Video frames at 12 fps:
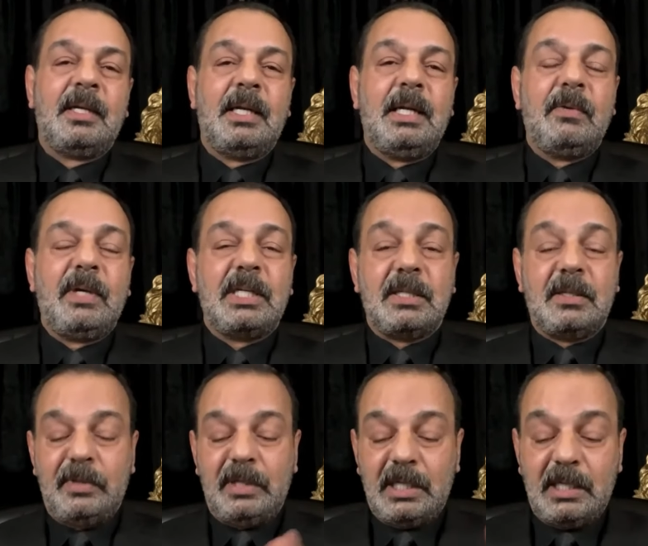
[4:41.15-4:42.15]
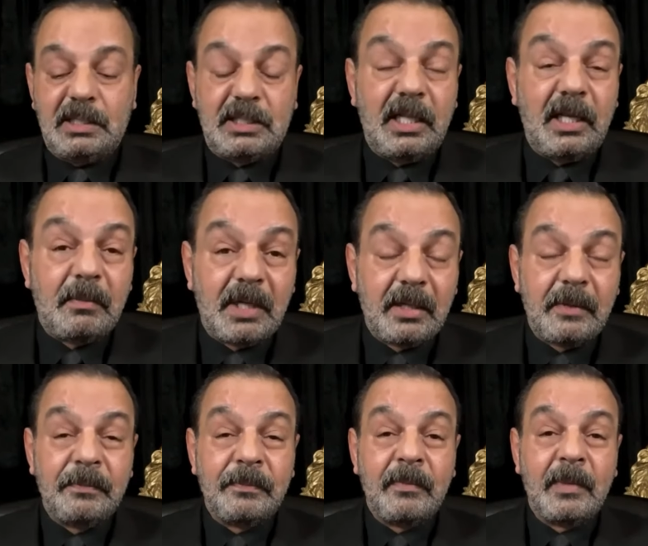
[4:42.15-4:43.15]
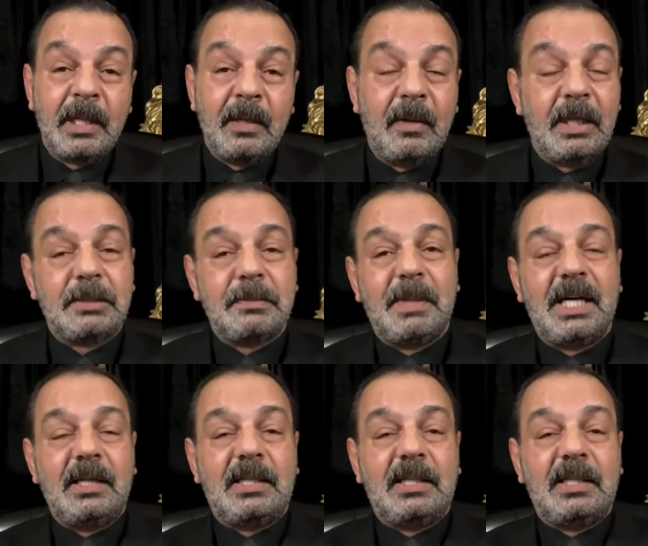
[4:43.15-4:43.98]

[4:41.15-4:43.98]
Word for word: اللي ويا ويا سليمان واسماء